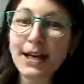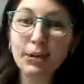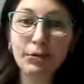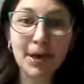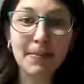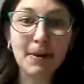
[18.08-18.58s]

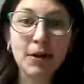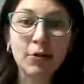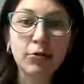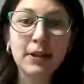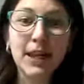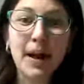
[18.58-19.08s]
Es una
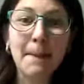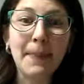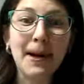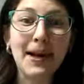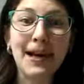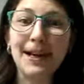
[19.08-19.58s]
pregunta
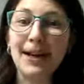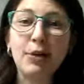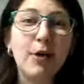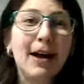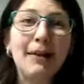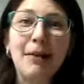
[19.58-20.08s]
para la que
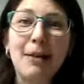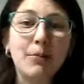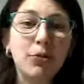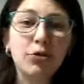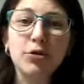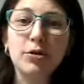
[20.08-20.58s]
no
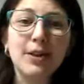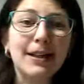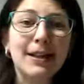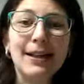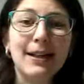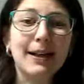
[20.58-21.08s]
acabamos de
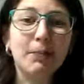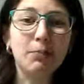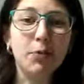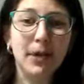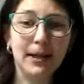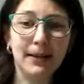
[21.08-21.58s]
tener
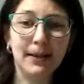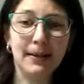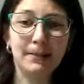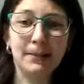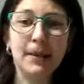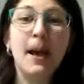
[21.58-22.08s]

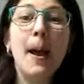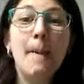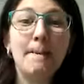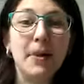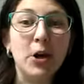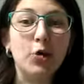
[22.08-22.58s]
respuesta,
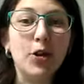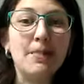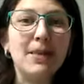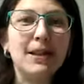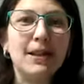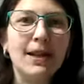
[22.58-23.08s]
pero una
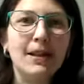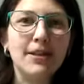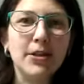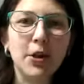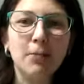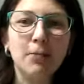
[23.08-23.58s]

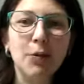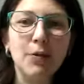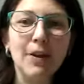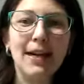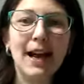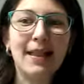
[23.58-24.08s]
investigación
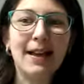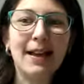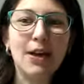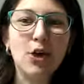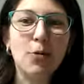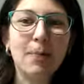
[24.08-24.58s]
publicada
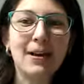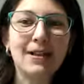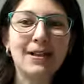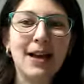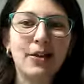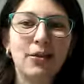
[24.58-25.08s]
el año
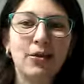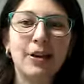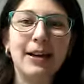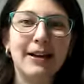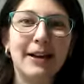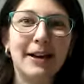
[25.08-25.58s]

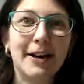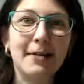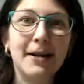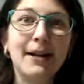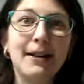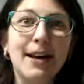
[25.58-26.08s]
pasado en la
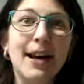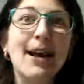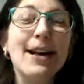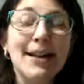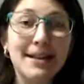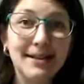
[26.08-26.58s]

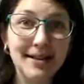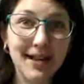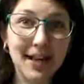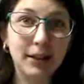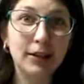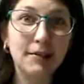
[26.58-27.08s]
revista
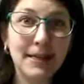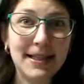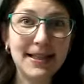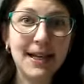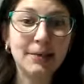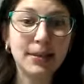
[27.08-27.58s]
Cell
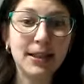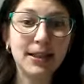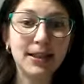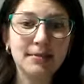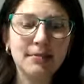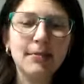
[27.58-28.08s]

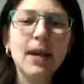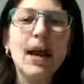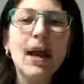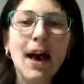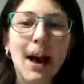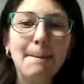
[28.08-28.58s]
Metabolism
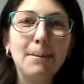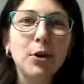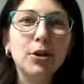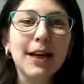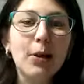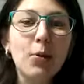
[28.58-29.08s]

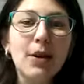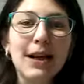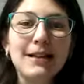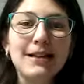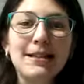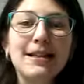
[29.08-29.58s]
aporta
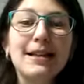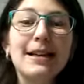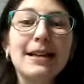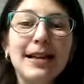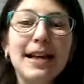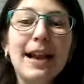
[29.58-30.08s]
algunas
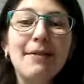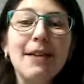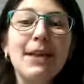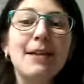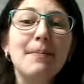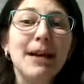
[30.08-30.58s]

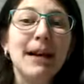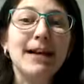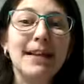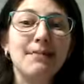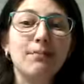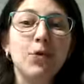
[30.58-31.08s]
claves del
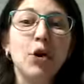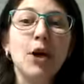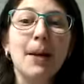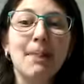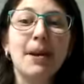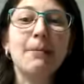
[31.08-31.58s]

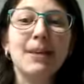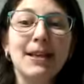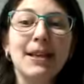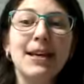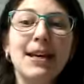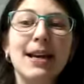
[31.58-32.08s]
mecanismo que
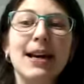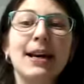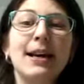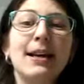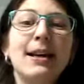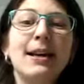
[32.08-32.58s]
permitiría